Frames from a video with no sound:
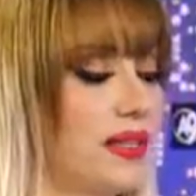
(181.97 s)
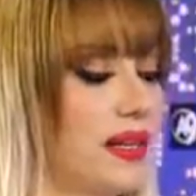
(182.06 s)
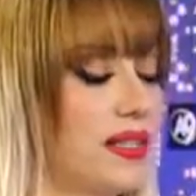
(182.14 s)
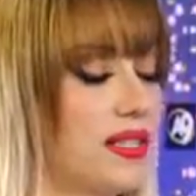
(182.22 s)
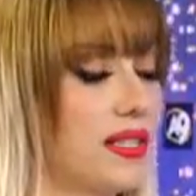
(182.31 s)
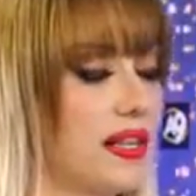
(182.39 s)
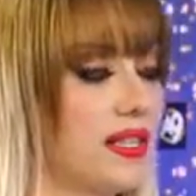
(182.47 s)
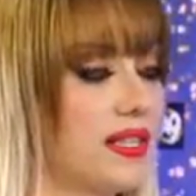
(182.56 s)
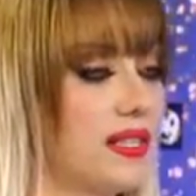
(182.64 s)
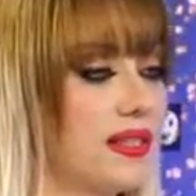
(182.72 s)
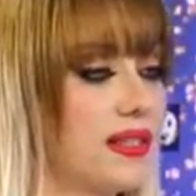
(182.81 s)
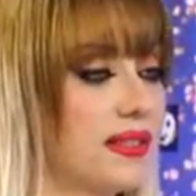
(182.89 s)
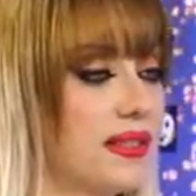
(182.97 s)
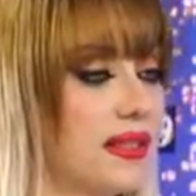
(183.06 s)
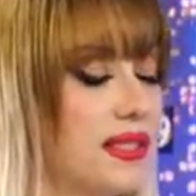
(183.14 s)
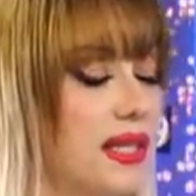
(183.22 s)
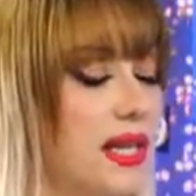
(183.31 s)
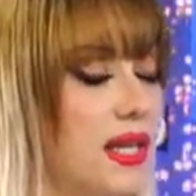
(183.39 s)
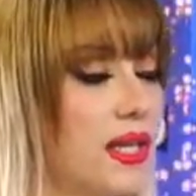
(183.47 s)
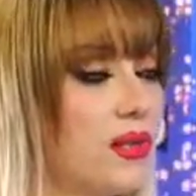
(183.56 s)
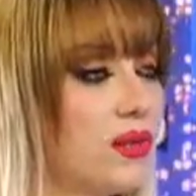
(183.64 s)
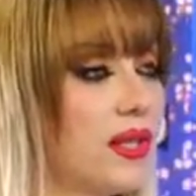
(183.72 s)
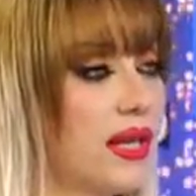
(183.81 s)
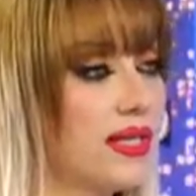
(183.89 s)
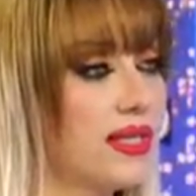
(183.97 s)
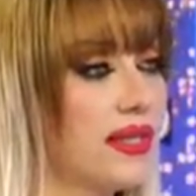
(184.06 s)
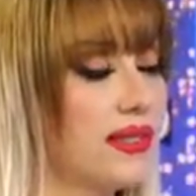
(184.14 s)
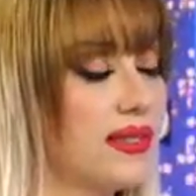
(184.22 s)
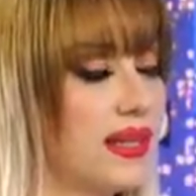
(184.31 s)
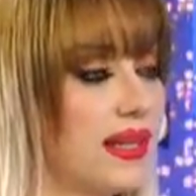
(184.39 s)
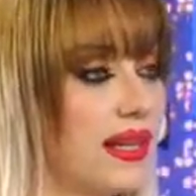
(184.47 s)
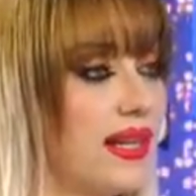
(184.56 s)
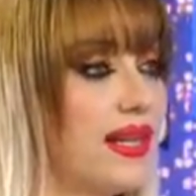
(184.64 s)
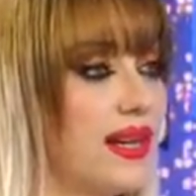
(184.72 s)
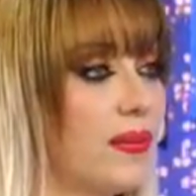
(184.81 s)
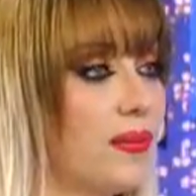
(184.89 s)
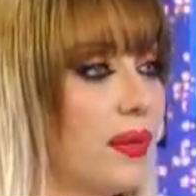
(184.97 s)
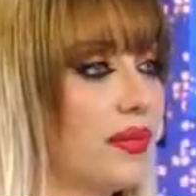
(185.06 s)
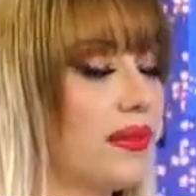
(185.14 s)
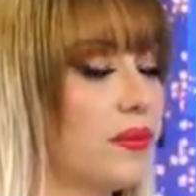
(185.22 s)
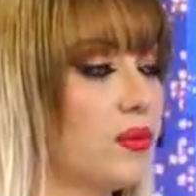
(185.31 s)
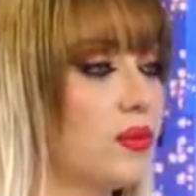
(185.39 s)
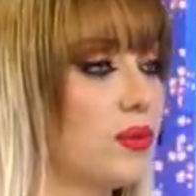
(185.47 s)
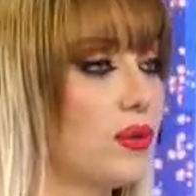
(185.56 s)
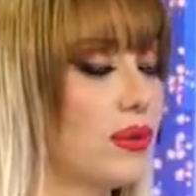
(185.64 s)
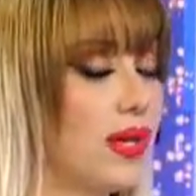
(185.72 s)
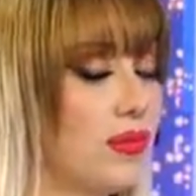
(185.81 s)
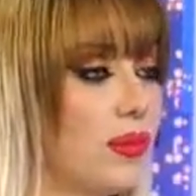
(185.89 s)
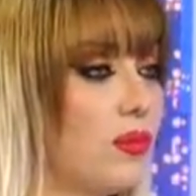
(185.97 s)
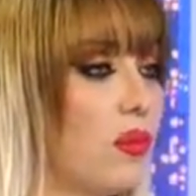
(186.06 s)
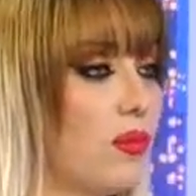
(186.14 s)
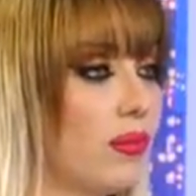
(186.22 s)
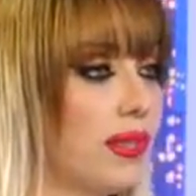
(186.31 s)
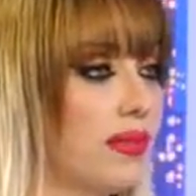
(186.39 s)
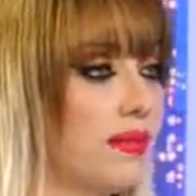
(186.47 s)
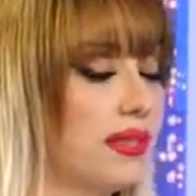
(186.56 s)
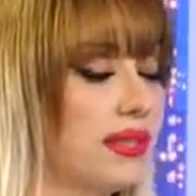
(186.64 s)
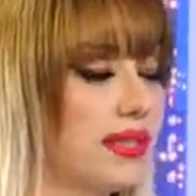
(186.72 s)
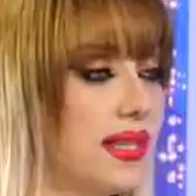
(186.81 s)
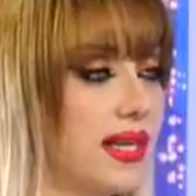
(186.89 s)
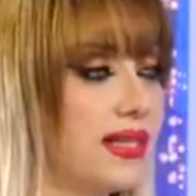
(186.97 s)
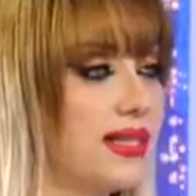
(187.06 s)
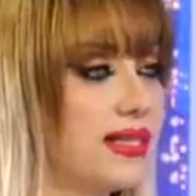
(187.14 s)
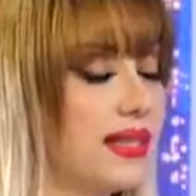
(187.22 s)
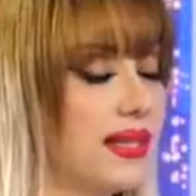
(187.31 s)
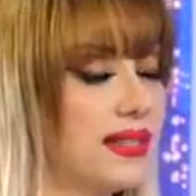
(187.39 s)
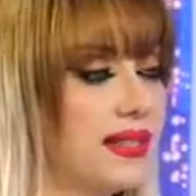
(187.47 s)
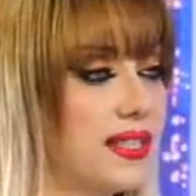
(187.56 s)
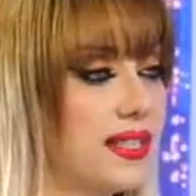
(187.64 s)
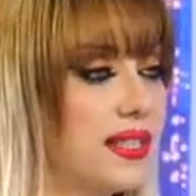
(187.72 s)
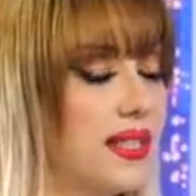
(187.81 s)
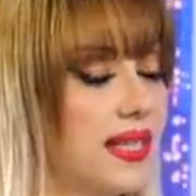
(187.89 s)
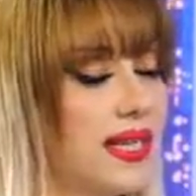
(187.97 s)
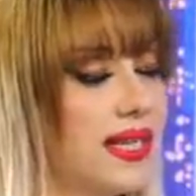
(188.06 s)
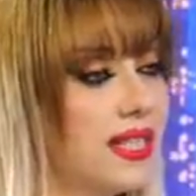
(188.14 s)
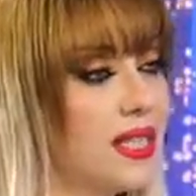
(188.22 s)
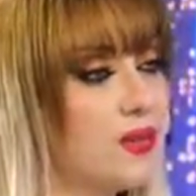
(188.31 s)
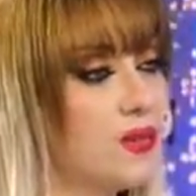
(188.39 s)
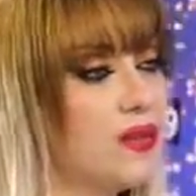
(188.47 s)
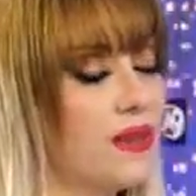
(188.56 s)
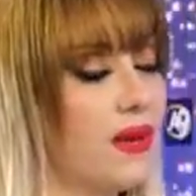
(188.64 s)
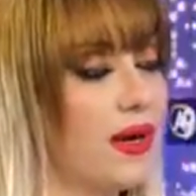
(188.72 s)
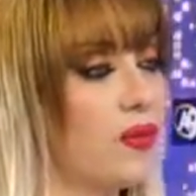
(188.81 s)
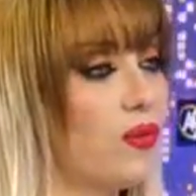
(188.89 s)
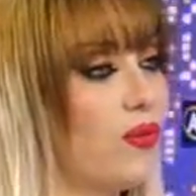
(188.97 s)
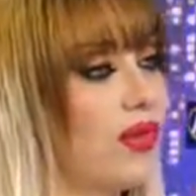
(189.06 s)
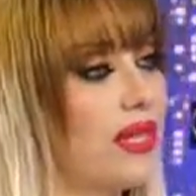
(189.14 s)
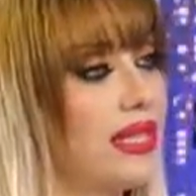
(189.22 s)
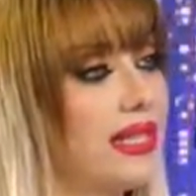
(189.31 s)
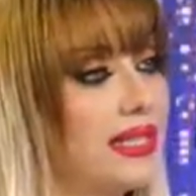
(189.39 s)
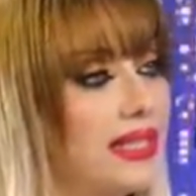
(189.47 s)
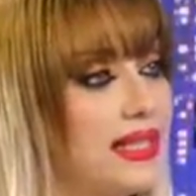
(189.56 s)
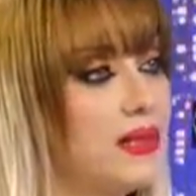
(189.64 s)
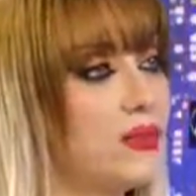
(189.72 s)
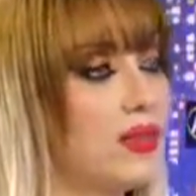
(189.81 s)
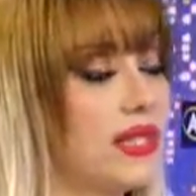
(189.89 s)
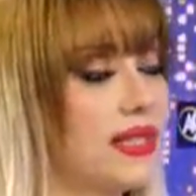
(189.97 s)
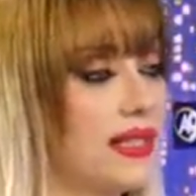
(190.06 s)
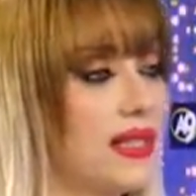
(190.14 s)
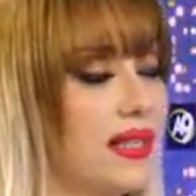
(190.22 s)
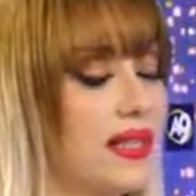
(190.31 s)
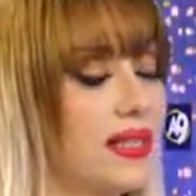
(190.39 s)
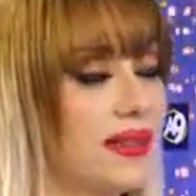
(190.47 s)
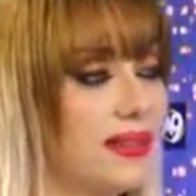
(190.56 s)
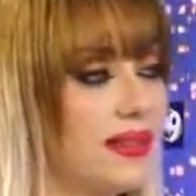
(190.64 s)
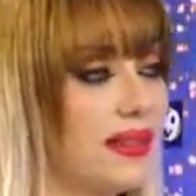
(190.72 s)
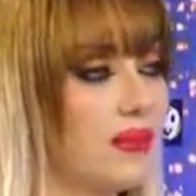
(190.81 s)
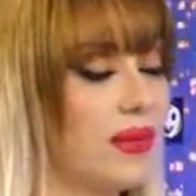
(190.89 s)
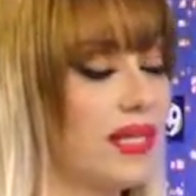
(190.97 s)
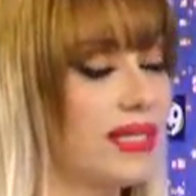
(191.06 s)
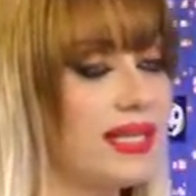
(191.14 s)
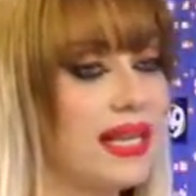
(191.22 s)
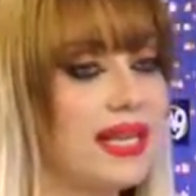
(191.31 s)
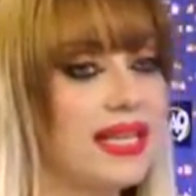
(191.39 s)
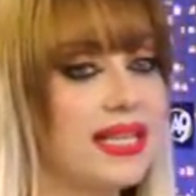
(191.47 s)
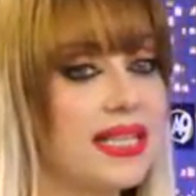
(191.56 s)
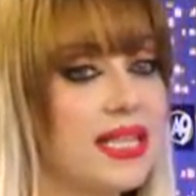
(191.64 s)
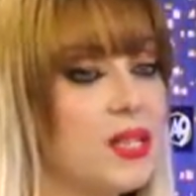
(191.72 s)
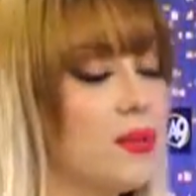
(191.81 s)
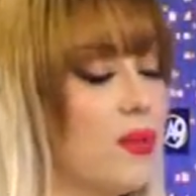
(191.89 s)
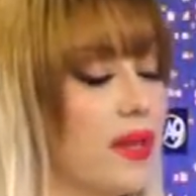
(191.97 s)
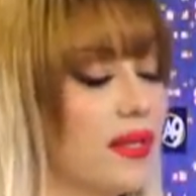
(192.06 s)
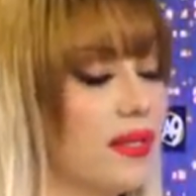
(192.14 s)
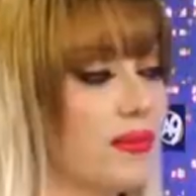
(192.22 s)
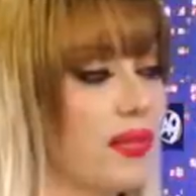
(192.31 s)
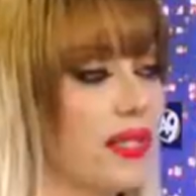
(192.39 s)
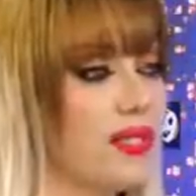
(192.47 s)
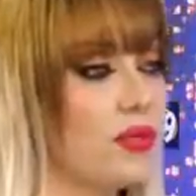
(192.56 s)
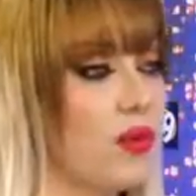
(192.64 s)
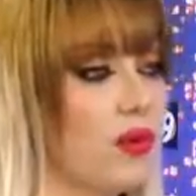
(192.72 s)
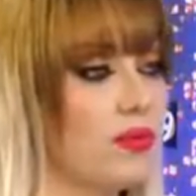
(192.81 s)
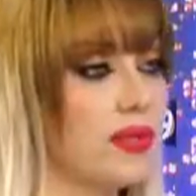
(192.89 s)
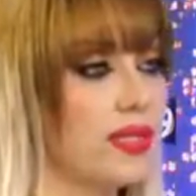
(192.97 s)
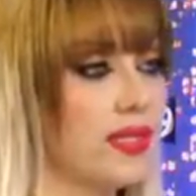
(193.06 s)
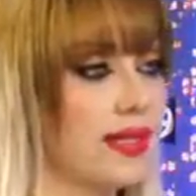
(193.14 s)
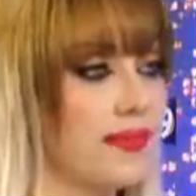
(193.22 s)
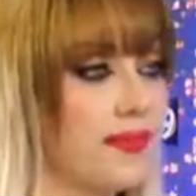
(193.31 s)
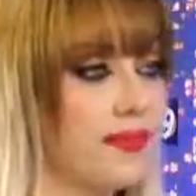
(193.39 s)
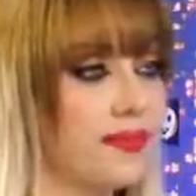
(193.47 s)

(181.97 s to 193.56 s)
karşı karşıya kalındı. Nükleer santraller her an patlamak üzere olan bir bomba gibidir. Yani insanlık için hiçbir zaman güvenilirliği üzerine hareket edilemez. Hiçbir patlama riski olmasa,